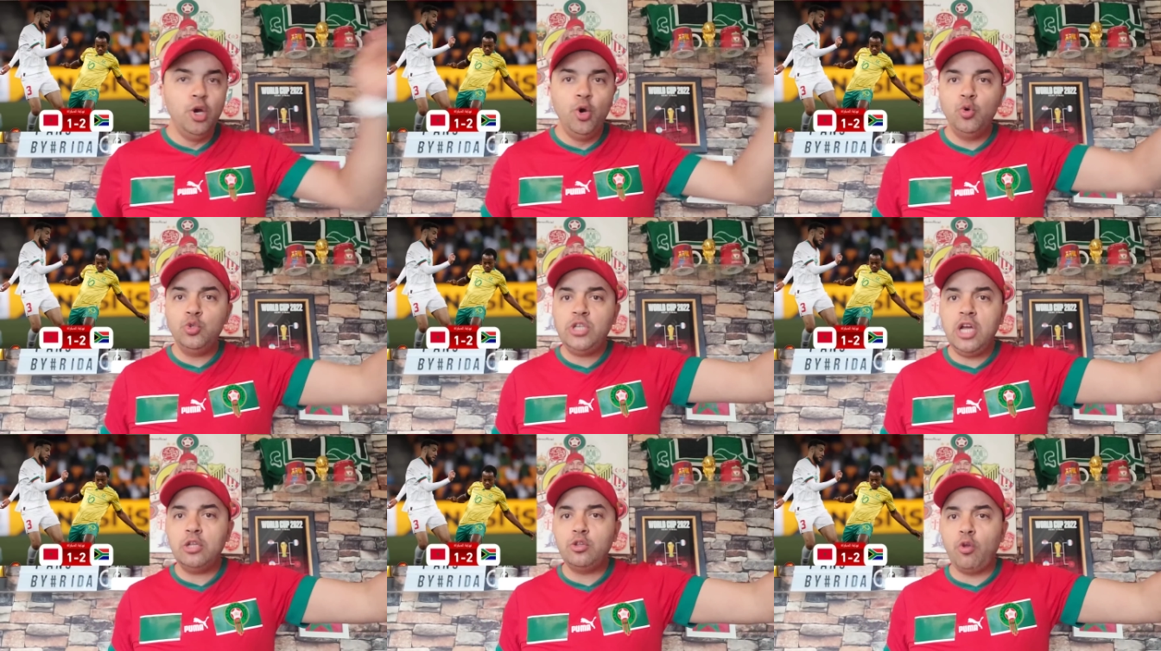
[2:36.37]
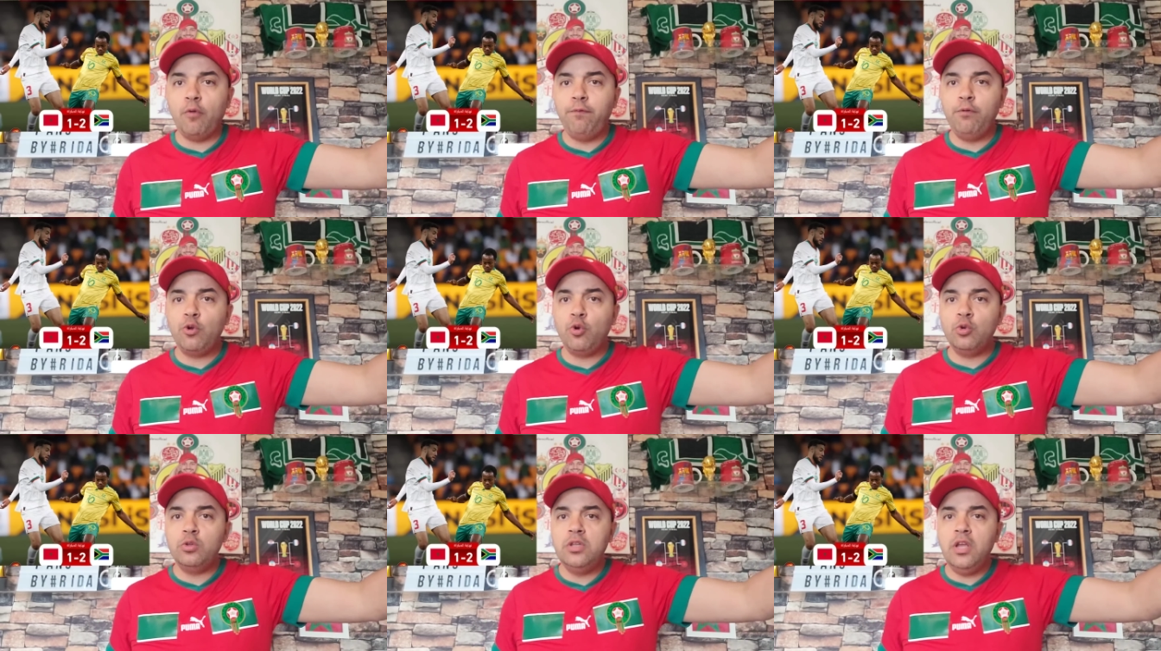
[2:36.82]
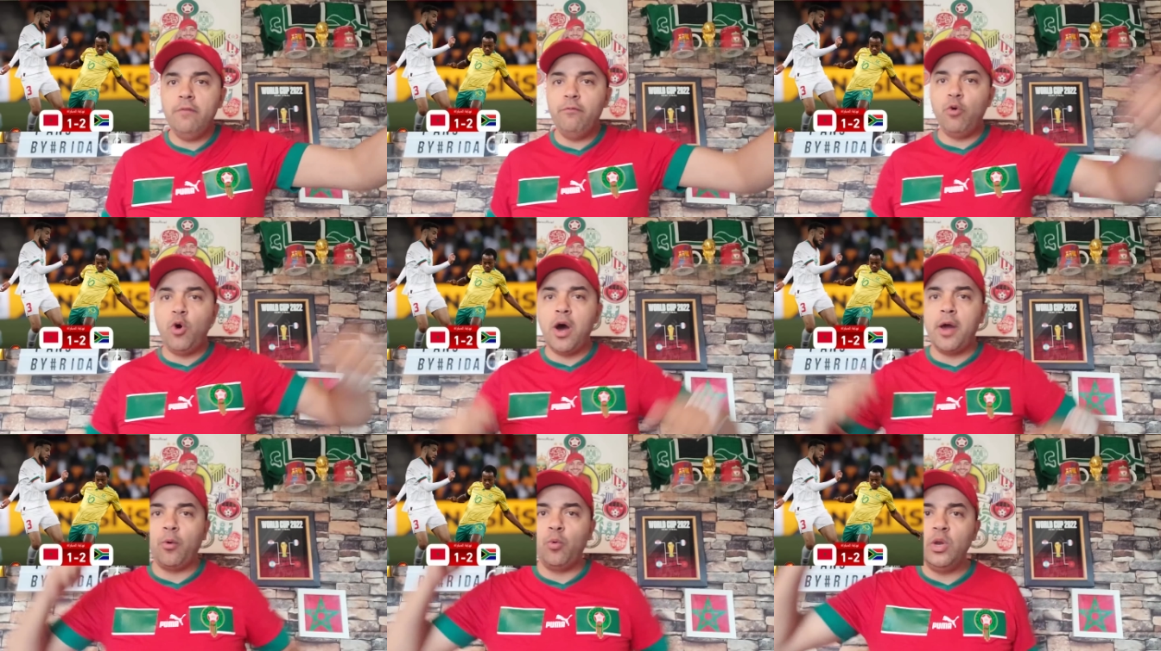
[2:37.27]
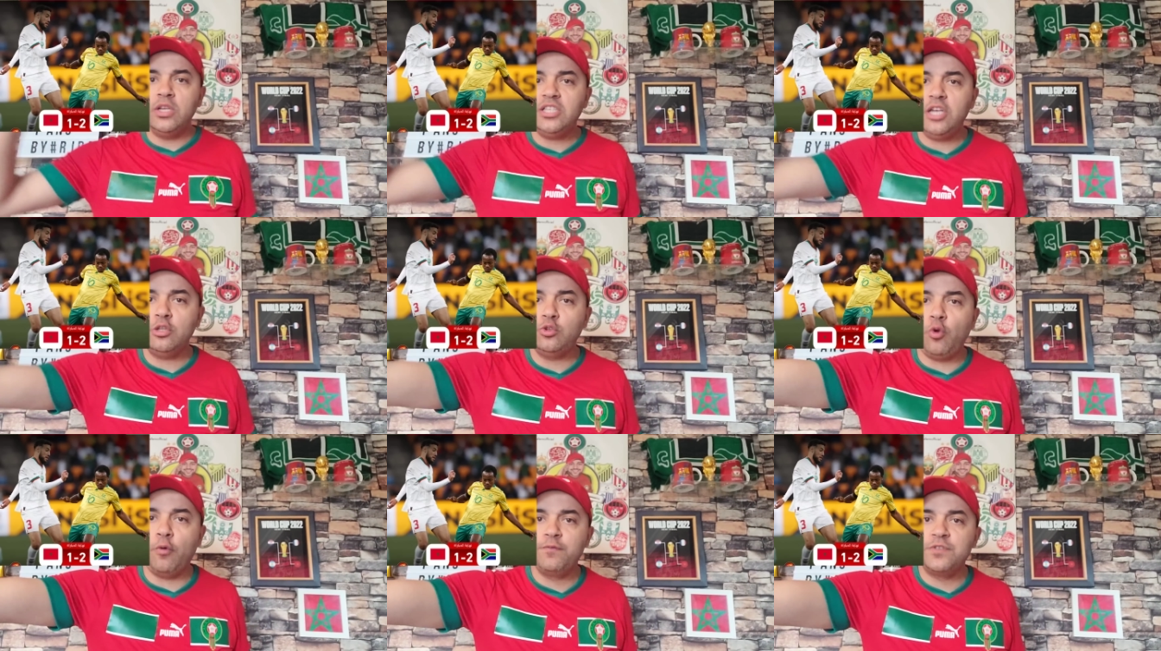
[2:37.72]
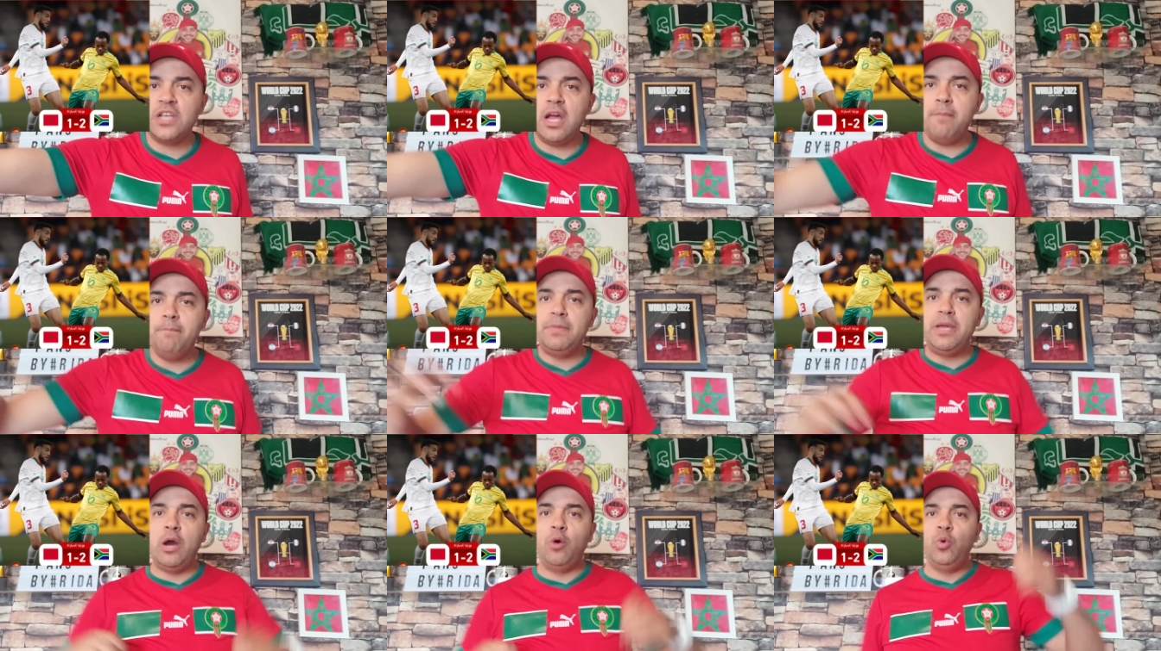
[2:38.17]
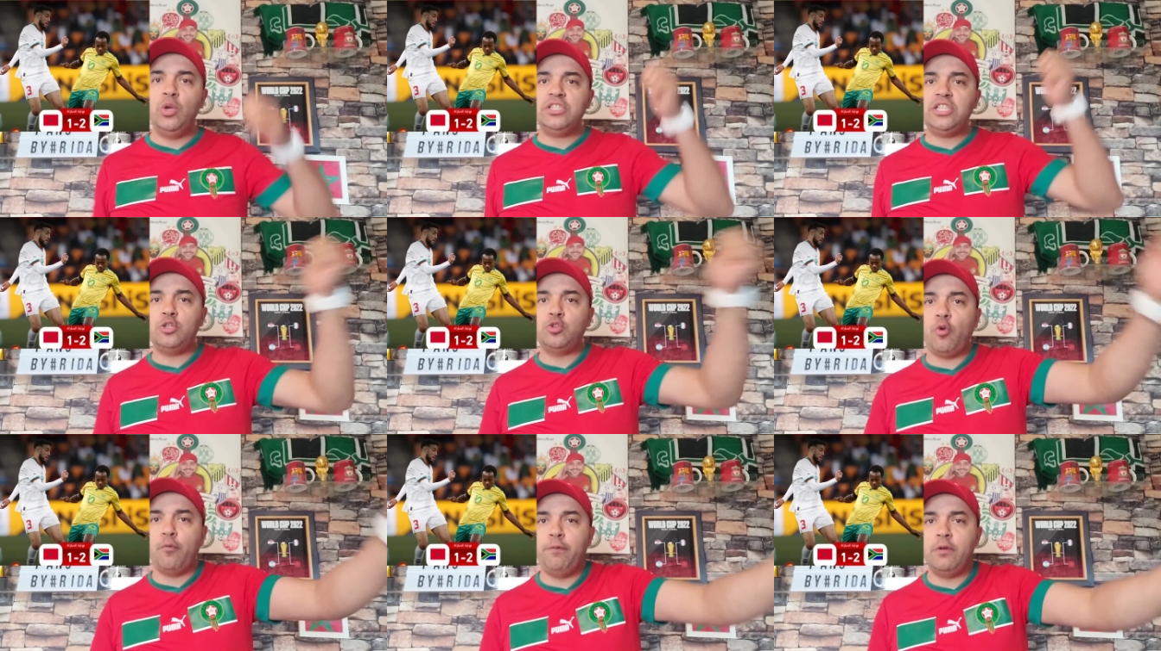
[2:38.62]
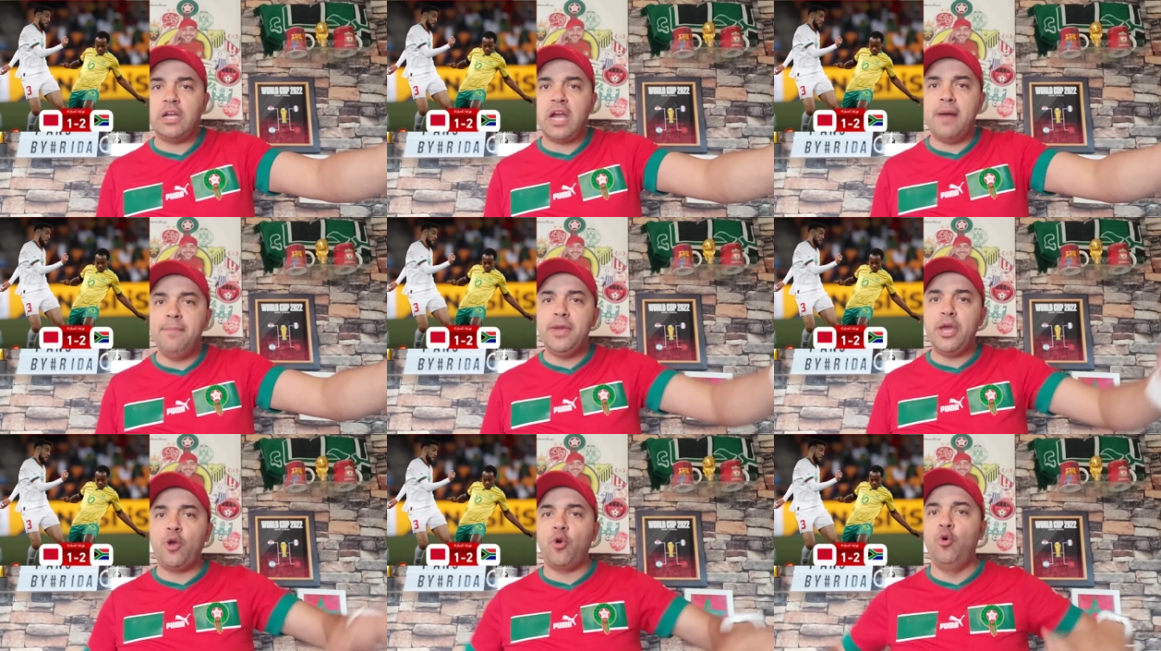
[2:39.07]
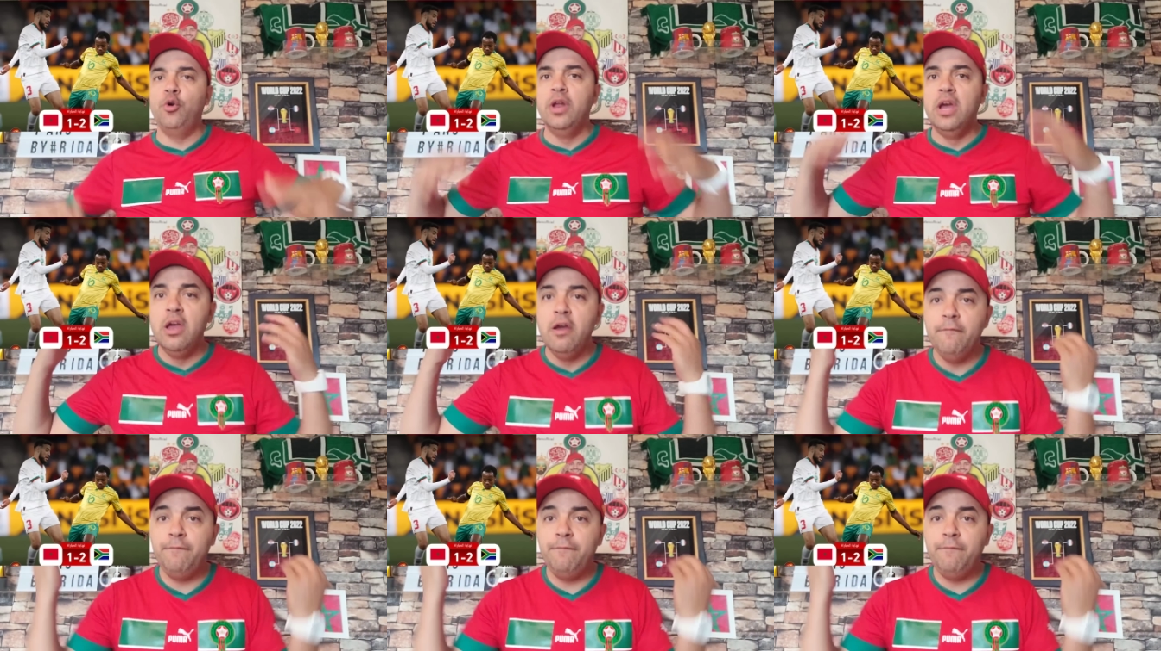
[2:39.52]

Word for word: وتحطو في الكوت ديفوار ولا تحطو في زامبيا ولا تحطو في الكاميرون